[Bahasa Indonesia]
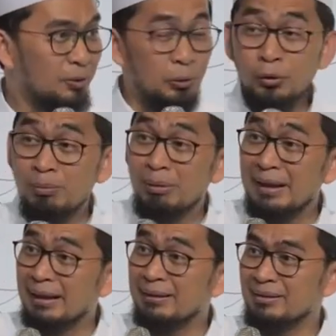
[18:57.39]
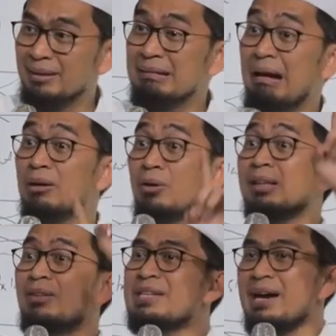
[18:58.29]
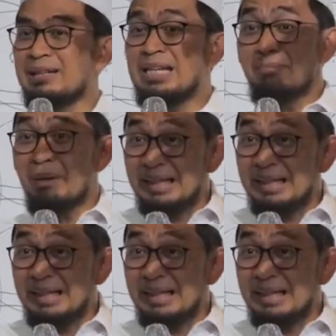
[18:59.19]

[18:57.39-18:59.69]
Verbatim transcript: Untuk memberikan kesan kalau terjadi,